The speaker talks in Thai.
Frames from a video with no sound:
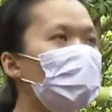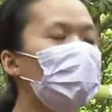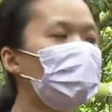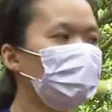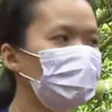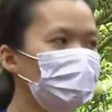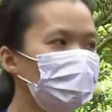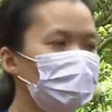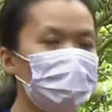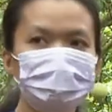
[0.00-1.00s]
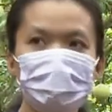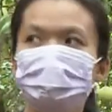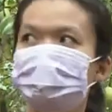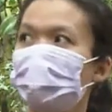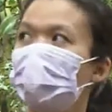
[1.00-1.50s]
ตาตาส้ม
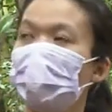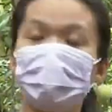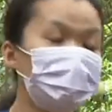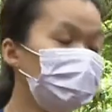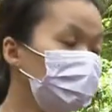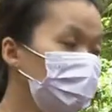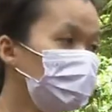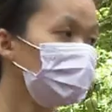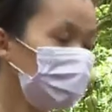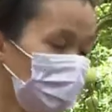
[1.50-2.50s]
นี่จะขาดค่ะ